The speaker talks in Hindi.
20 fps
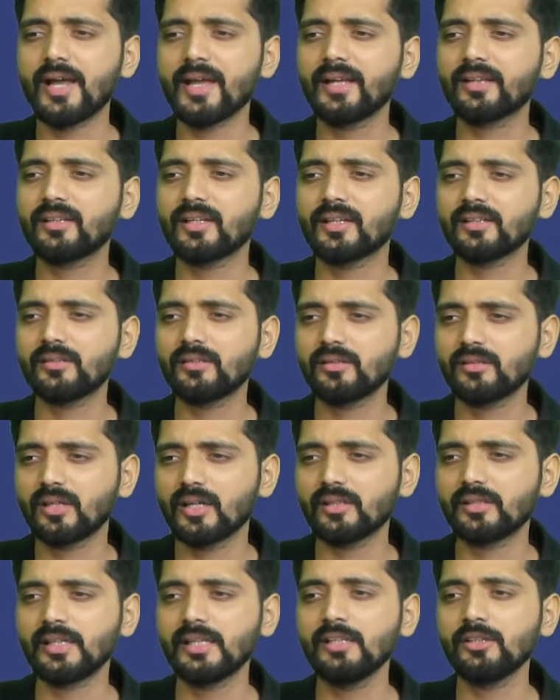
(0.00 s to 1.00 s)
आया था
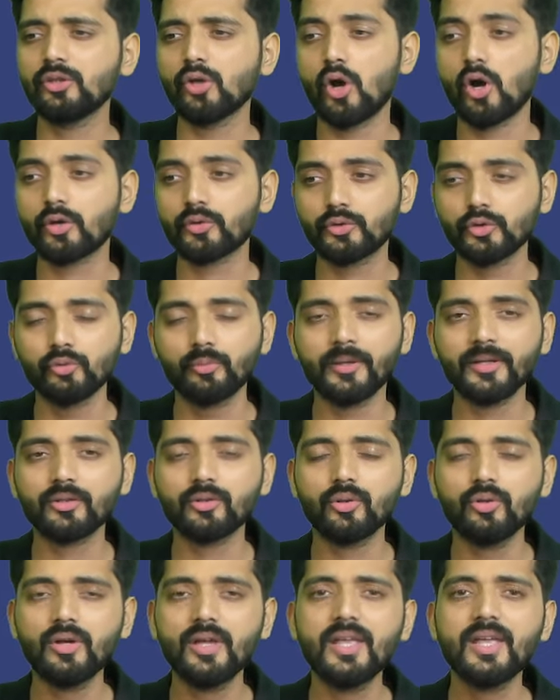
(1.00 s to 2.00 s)
थर्टीन अक्टूबर
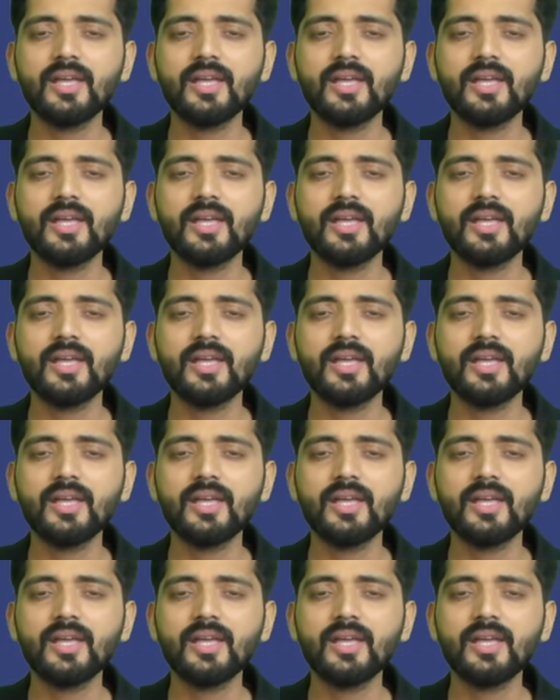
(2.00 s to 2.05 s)
को